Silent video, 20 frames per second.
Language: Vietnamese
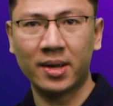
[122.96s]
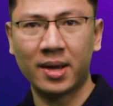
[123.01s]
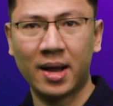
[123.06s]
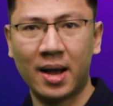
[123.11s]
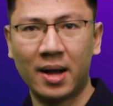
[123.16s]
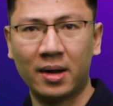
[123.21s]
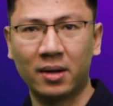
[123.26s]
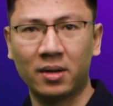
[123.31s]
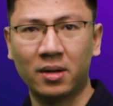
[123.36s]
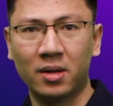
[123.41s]
khách
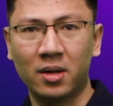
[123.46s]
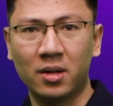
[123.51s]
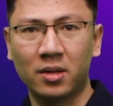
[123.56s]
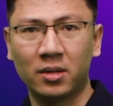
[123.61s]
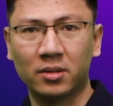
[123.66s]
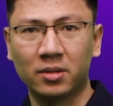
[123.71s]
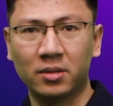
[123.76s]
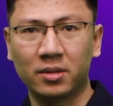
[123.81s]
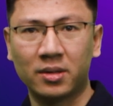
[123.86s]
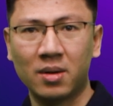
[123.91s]
hàng
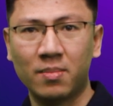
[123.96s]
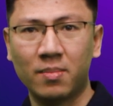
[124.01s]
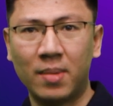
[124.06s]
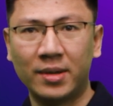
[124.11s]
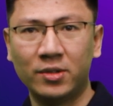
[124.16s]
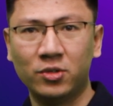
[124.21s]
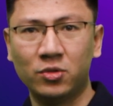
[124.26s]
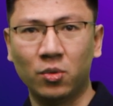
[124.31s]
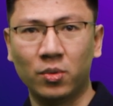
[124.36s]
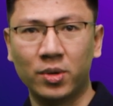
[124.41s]
từ các
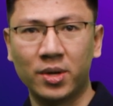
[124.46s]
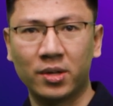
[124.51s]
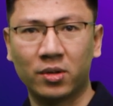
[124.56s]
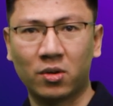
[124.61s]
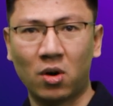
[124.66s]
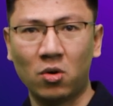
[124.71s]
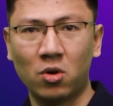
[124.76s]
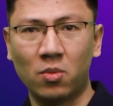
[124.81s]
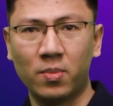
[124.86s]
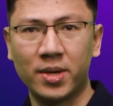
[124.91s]
máy chủ hiện
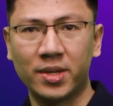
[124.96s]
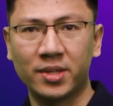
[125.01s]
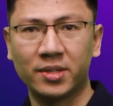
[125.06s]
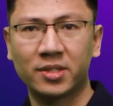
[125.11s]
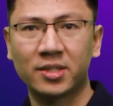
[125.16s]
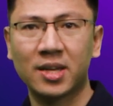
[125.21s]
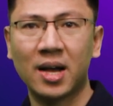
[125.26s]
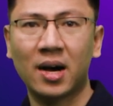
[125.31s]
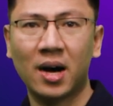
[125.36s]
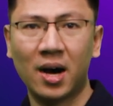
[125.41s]
có của mình
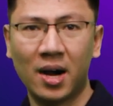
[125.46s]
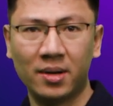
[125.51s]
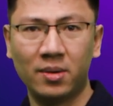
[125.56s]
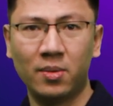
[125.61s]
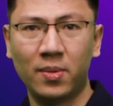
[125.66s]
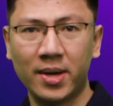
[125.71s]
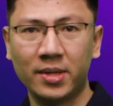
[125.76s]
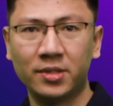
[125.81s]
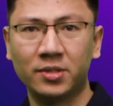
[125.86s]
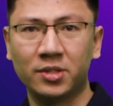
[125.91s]
sang
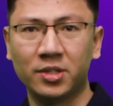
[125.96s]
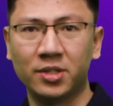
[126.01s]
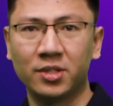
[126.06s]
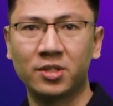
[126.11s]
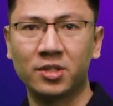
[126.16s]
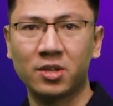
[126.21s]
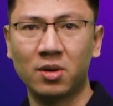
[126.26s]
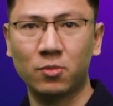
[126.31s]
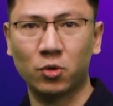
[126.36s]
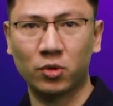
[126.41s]
AWS chỉ
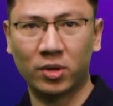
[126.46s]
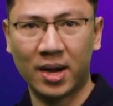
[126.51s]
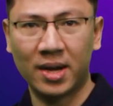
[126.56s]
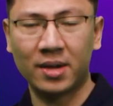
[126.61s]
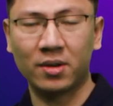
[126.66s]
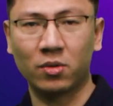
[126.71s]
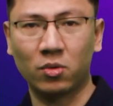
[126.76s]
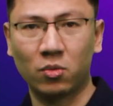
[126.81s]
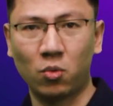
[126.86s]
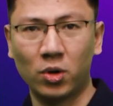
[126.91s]
trong một
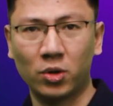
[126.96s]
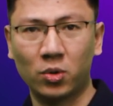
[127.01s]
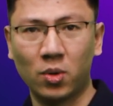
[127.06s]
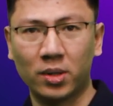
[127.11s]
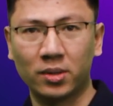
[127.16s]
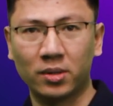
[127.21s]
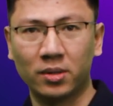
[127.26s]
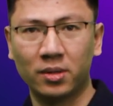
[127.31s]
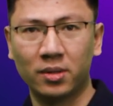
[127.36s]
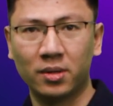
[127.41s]
ngày cuối
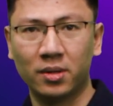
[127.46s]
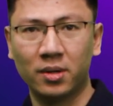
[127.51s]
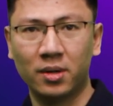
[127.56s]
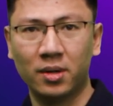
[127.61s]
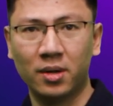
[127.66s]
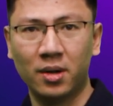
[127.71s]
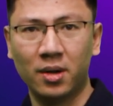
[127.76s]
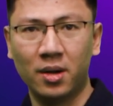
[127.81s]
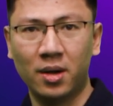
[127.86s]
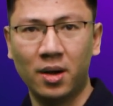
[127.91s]
tuần.
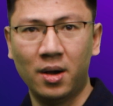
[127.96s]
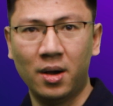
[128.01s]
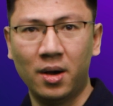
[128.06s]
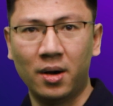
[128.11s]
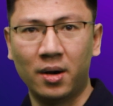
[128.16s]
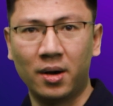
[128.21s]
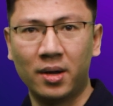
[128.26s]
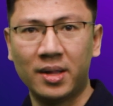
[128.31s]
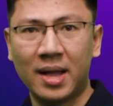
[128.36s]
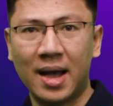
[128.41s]

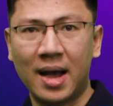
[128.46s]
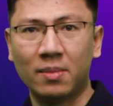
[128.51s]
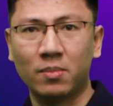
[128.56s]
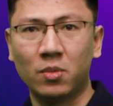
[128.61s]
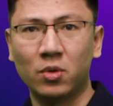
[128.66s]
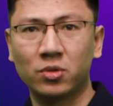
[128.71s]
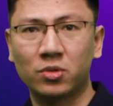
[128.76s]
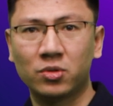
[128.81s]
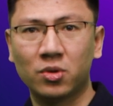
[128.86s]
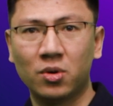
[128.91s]
Ngân hàng
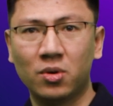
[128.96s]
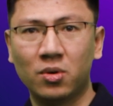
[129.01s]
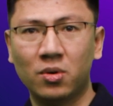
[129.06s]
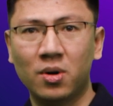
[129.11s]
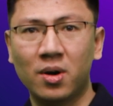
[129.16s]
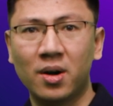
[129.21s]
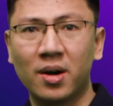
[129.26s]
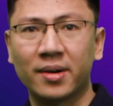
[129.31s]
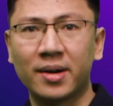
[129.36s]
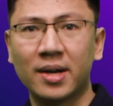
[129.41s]
Monzo
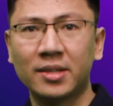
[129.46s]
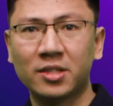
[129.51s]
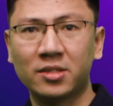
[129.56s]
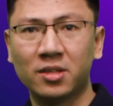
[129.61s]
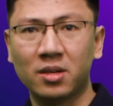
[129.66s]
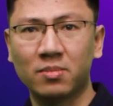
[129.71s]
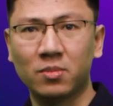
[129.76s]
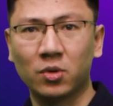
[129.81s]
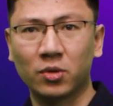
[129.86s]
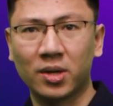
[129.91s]
đã xây
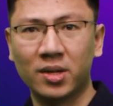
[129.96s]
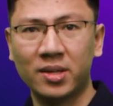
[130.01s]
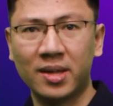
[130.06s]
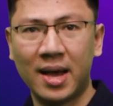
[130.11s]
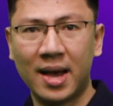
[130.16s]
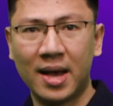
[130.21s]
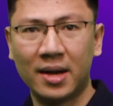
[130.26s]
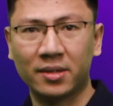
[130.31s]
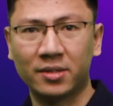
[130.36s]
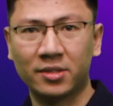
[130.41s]
dựng một ngân
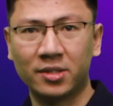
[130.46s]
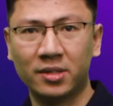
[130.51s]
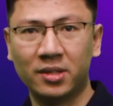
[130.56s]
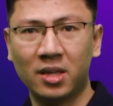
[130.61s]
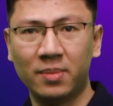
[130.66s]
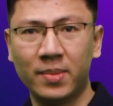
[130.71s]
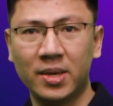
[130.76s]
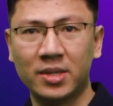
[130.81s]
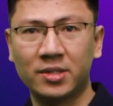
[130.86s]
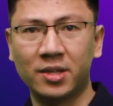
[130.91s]
hàng trên
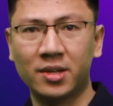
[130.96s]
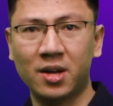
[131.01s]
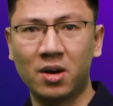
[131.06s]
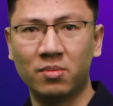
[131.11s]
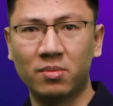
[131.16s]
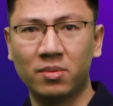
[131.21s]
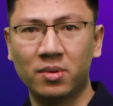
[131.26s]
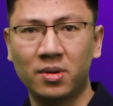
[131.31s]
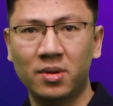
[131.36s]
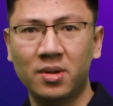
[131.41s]
thiết bị di
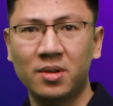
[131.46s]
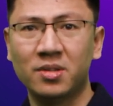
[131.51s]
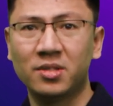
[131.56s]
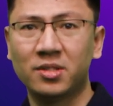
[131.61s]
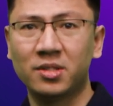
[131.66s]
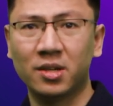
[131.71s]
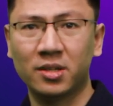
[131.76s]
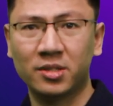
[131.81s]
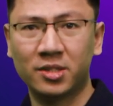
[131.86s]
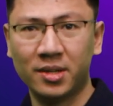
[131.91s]
động
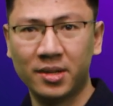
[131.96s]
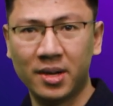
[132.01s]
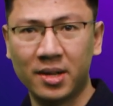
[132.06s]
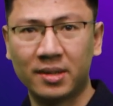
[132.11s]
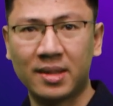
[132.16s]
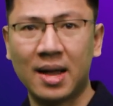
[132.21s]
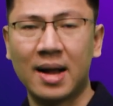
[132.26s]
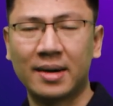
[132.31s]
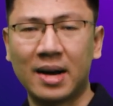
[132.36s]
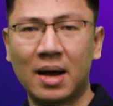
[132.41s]
dựa trên
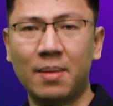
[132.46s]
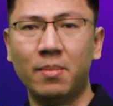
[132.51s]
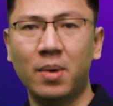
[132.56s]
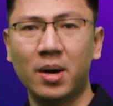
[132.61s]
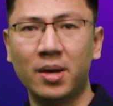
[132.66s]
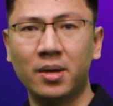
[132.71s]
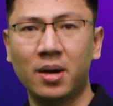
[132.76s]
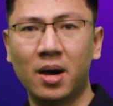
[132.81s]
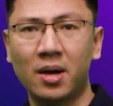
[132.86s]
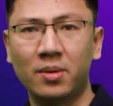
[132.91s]
nền tảng đám
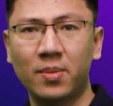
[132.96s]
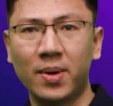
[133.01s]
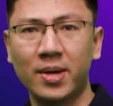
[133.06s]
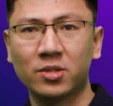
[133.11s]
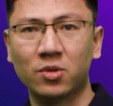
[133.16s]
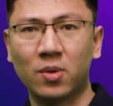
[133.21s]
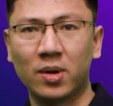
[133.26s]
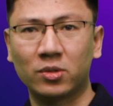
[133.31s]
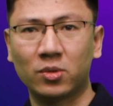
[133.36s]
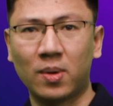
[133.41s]
mây AWS
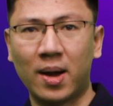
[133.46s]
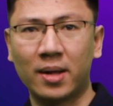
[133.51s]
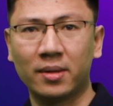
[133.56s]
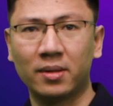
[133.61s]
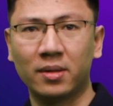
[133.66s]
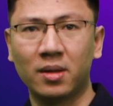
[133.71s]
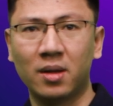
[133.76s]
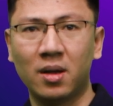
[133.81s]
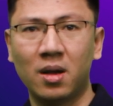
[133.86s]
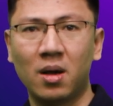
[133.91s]
hoàn
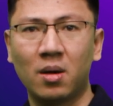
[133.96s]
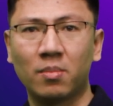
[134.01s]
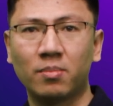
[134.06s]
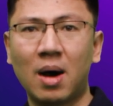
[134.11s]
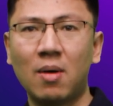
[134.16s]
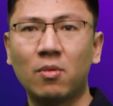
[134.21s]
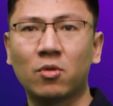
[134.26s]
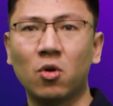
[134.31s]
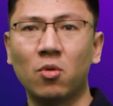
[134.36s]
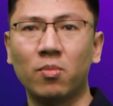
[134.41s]
toàn,
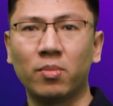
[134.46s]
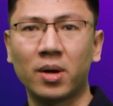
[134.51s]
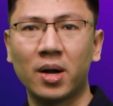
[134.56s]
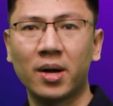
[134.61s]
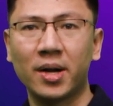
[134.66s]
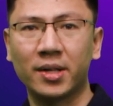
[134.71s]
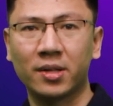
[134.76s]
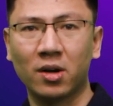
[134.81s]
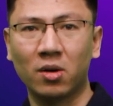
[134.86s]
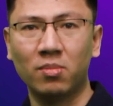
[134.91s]
bao gồm
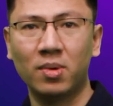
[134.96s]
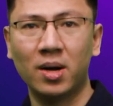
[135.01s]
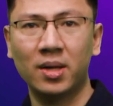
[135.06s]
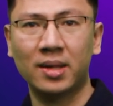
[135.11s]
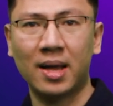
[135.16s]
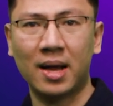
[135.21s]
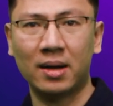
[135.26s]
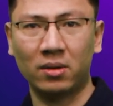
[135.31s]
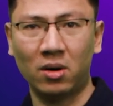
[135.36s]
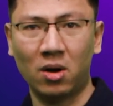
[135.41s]
các hệ thống
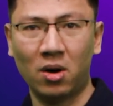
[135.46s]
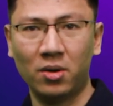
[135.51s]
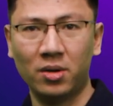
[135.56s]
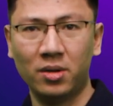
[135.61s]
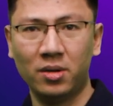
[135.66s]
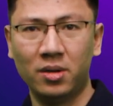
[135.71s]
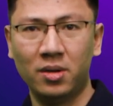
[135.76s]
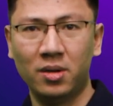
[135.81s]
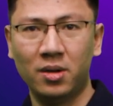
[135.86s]
ngân hàng lõi.